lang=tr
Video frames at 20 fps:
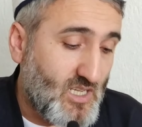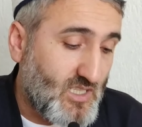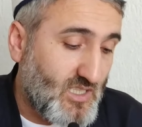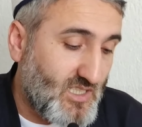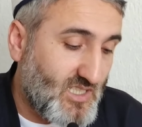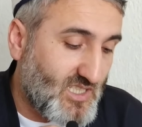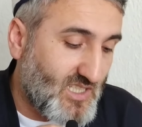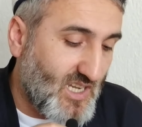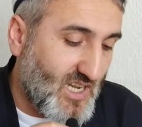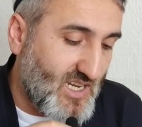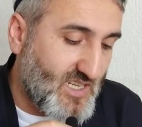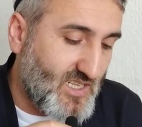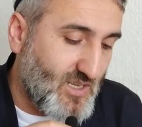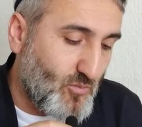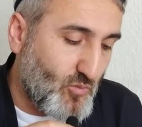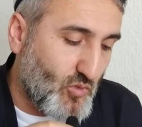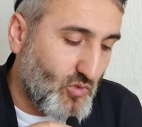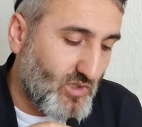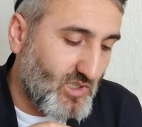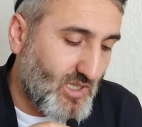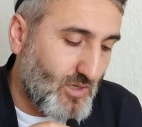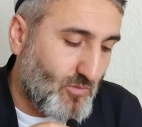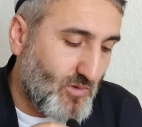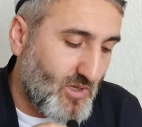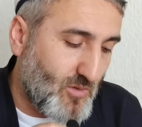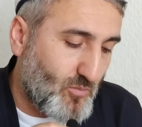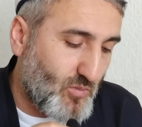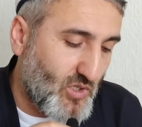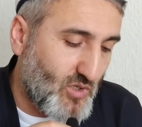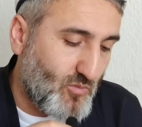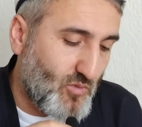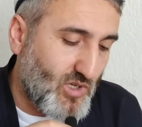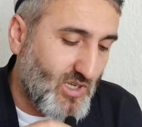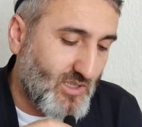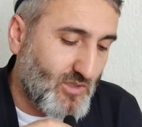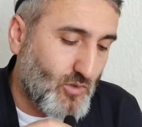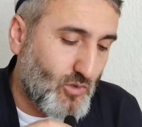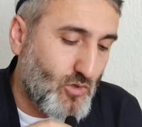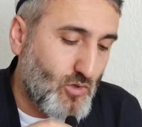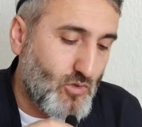İşte aynen bunun gibi bir
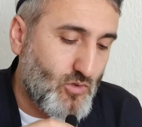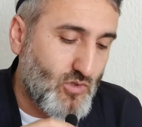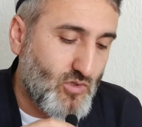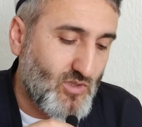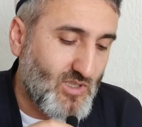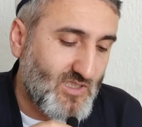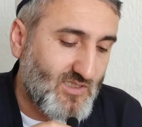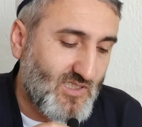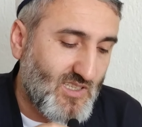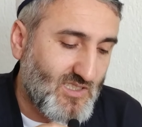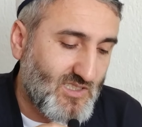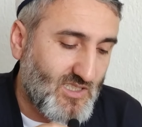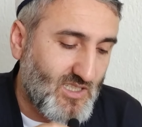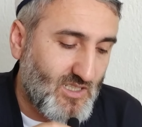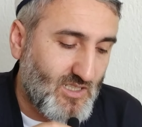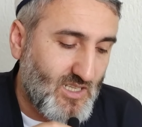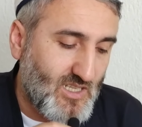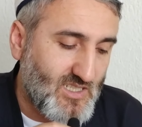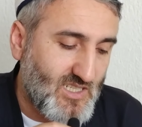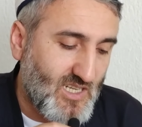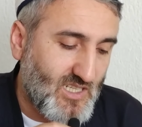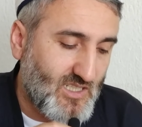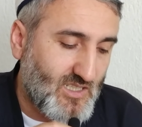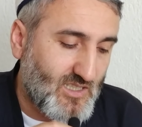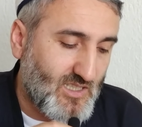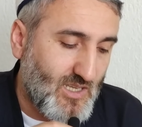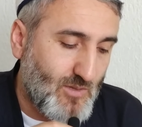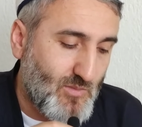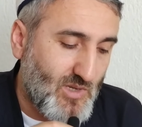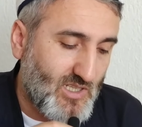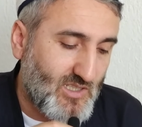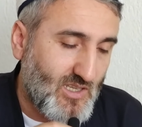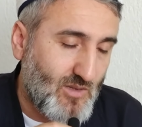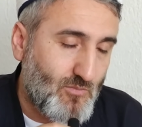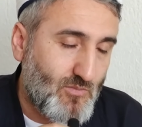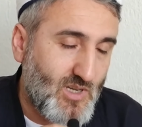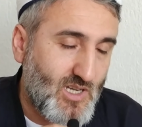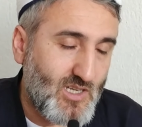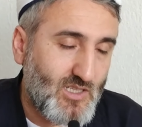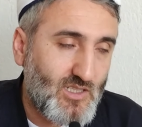münadı gökyüzünden seslenecek demekten
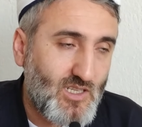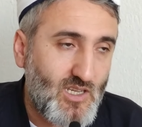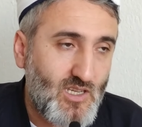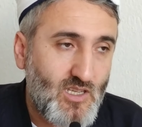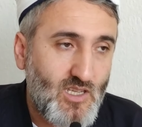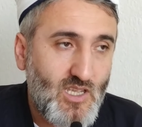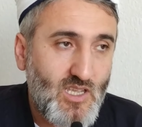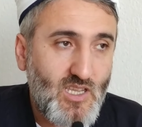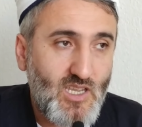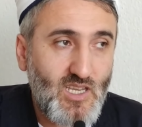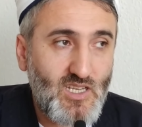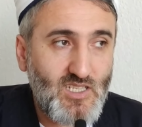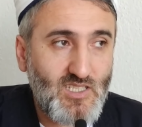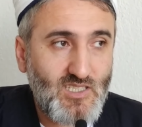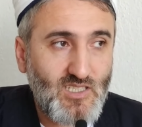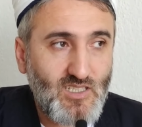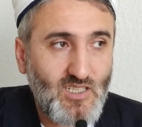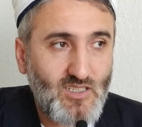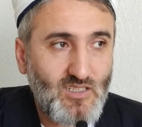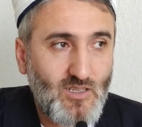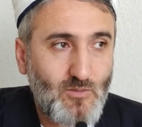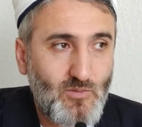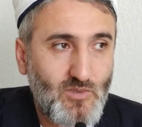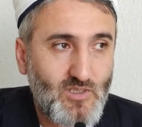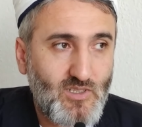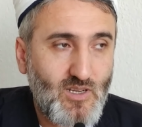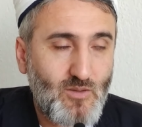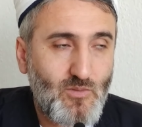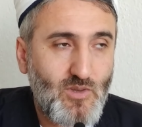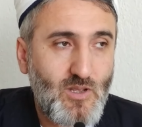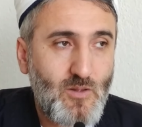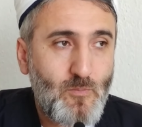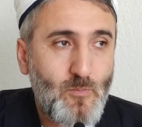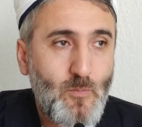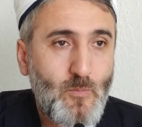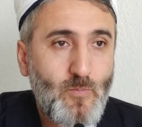mana en iyisini Allah bilir ama